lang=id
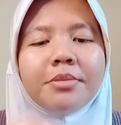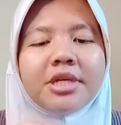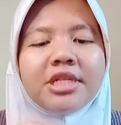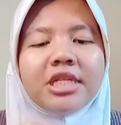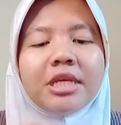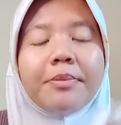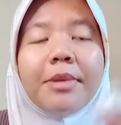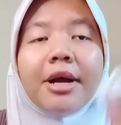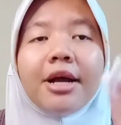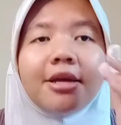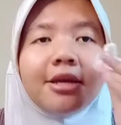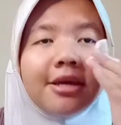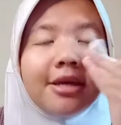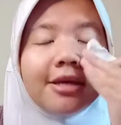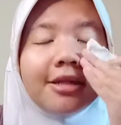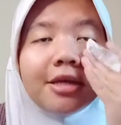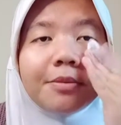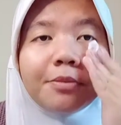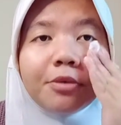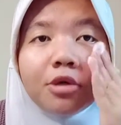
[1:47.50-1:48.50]
masih pagi
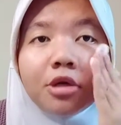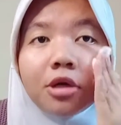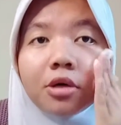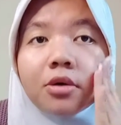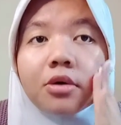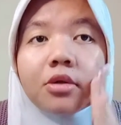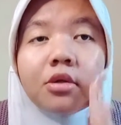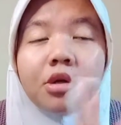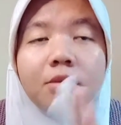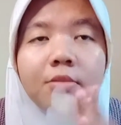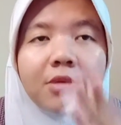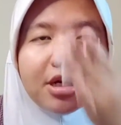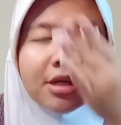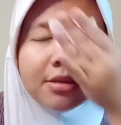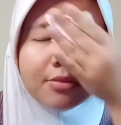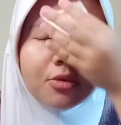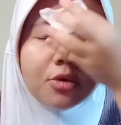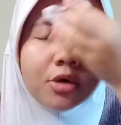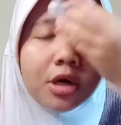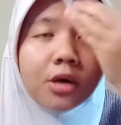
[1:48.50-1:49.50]
tapi udah kotor
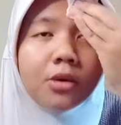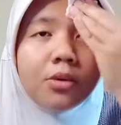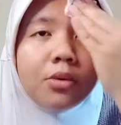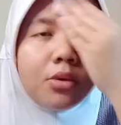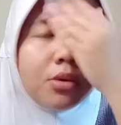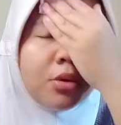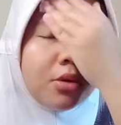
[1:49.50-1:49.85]
banget muka aku